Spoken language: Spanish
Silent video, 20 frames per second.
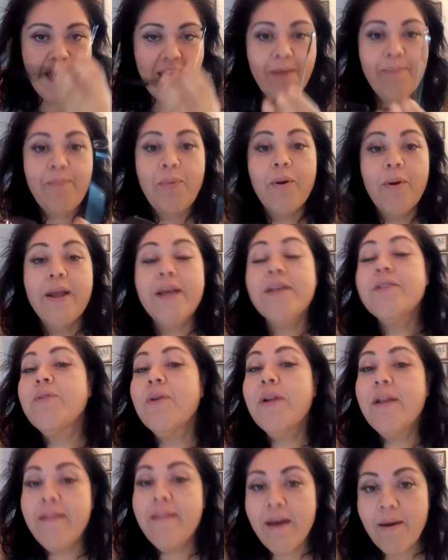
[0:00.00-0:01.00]
y por
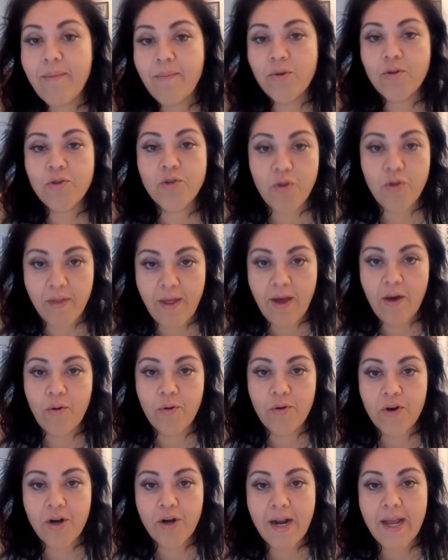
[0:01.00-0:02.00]
eso le damos toda
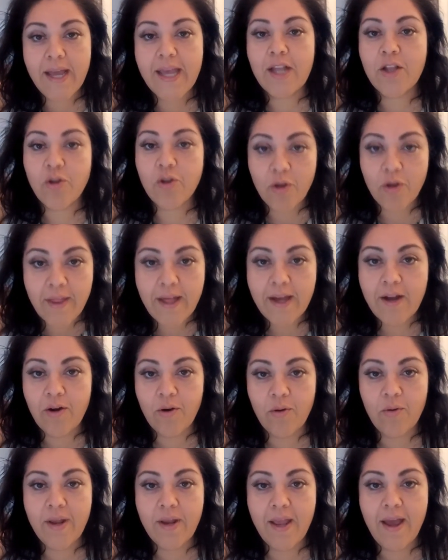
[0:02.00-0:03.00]
honra y toda
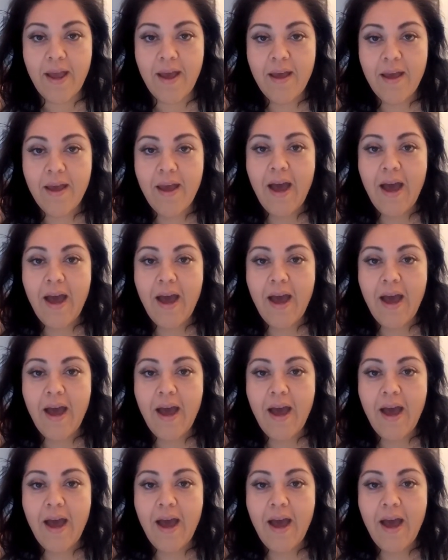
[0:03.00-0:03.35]
gloria